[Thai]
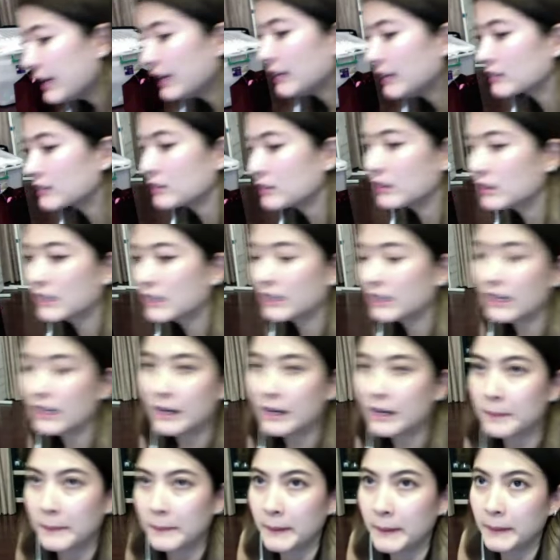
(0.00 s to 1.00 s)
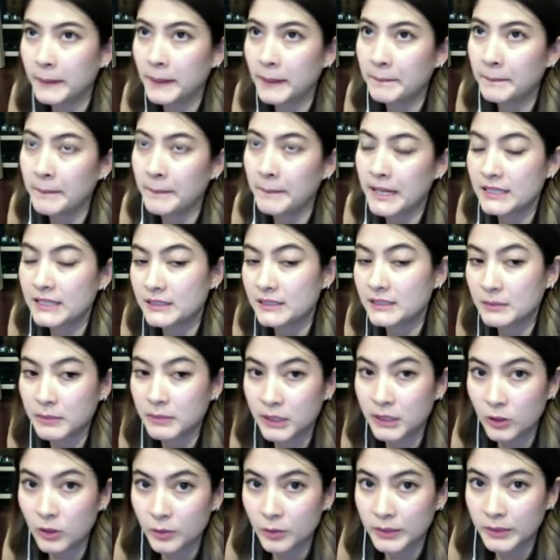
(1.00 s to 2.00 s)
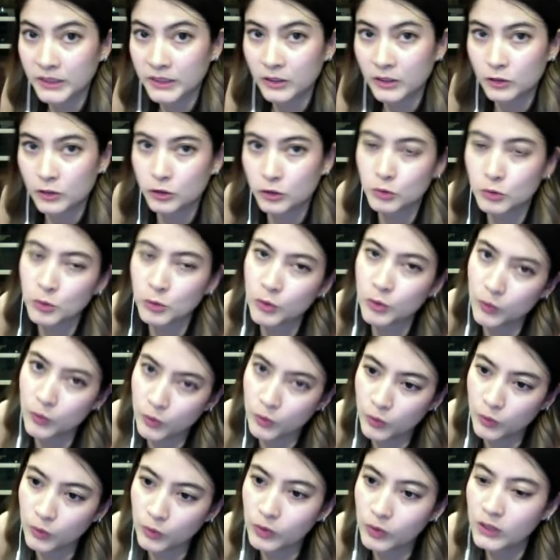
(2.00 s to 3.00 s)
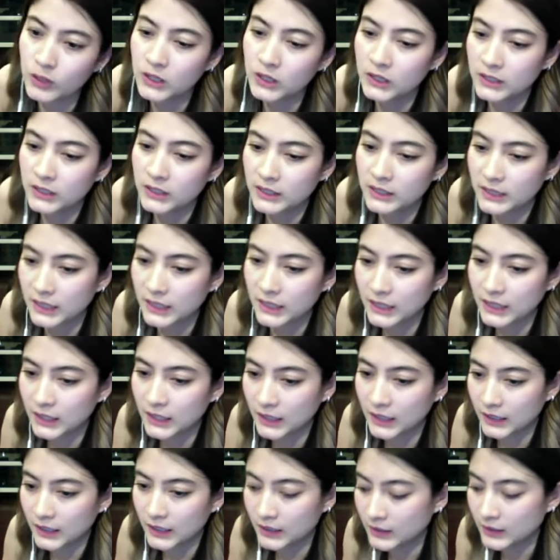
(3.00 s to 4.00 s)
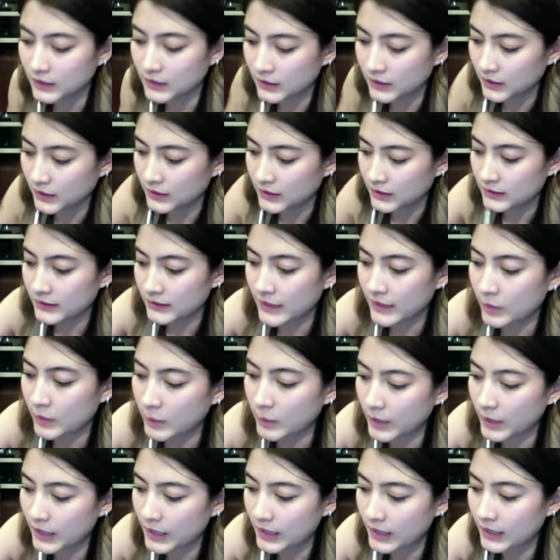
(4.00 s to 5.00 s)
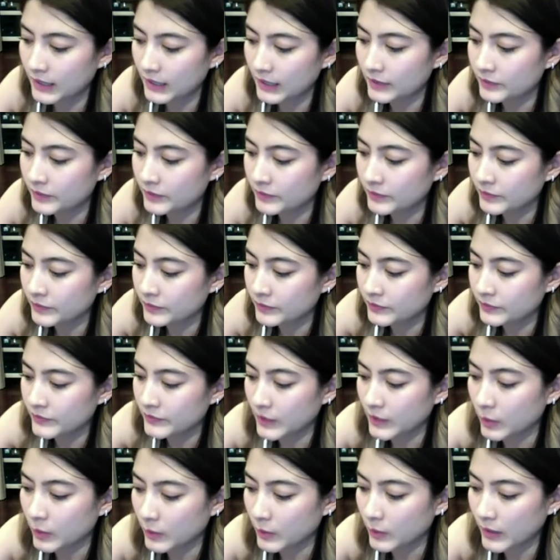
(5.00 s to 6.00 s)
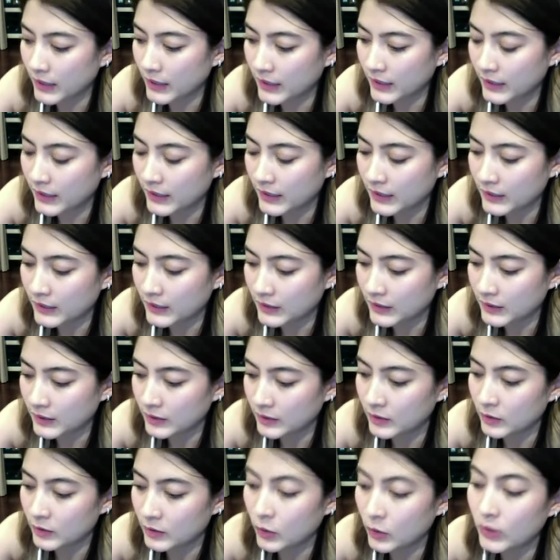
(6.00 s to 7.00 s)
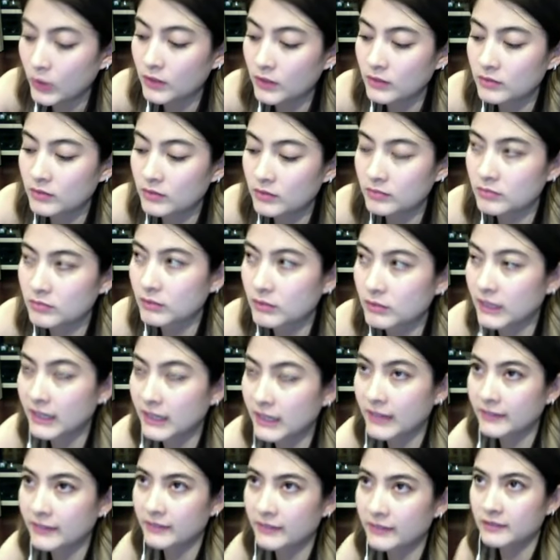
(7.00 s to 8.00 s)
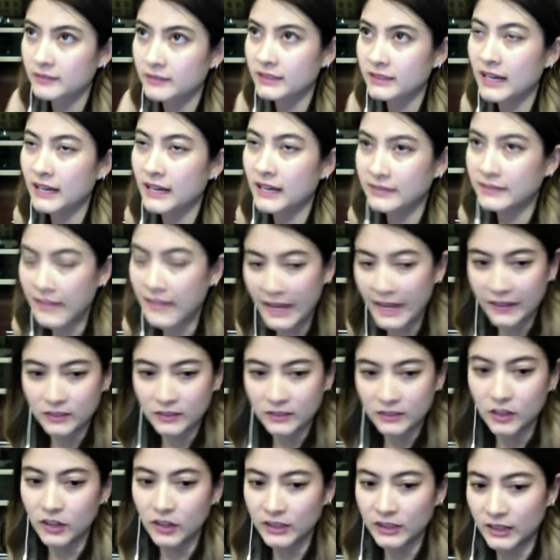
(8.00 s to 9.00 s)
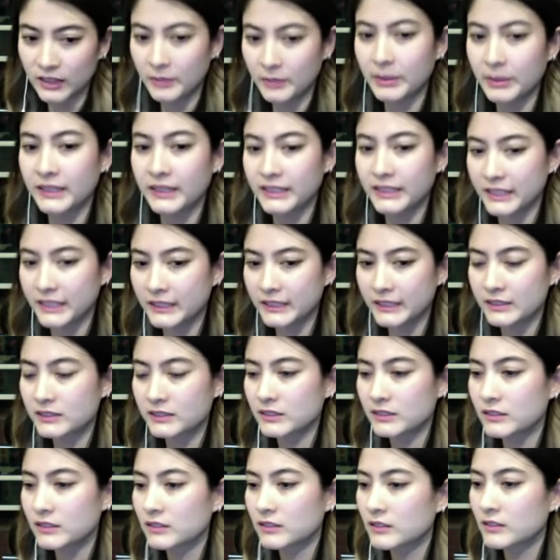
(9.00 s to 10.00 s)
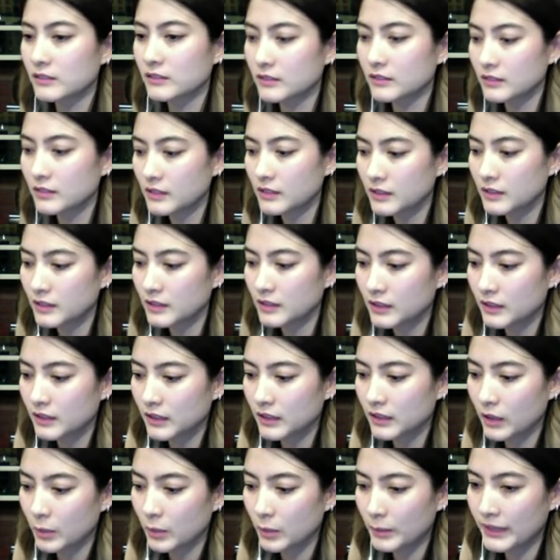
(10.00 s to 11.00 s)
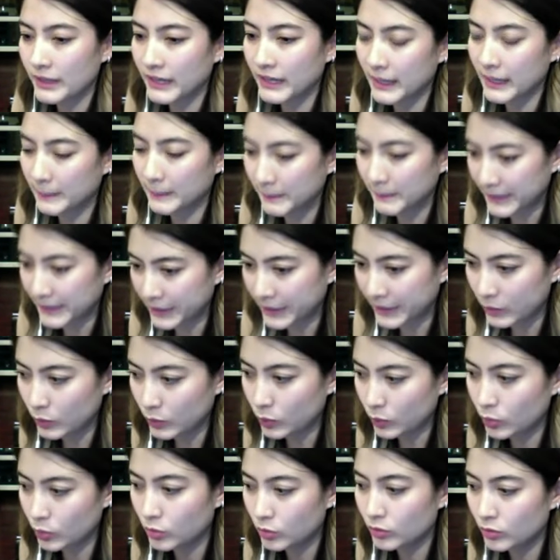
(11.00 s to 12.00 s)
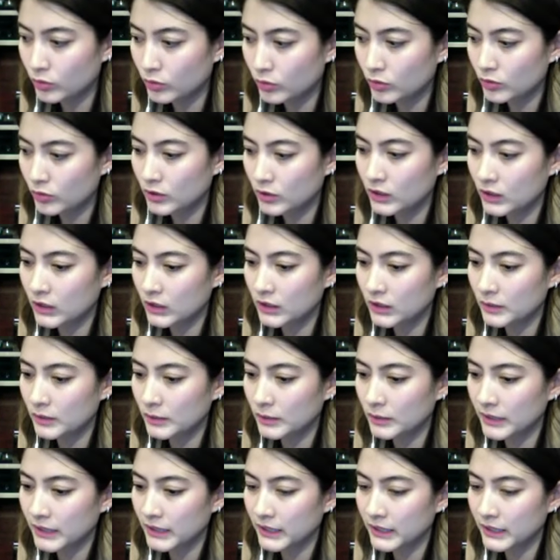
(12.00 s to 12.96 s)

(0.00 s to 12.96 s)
กตอนนั้นขับประมาณ 80กิโลเมตรต่อชั่วโมงนะคะ แต่ว่า แต่ว่า รถมันดันยางแตกตอนนั้นพอดี ซึ่งเราไม่ได้ขับเร็ว ก็เลยไม่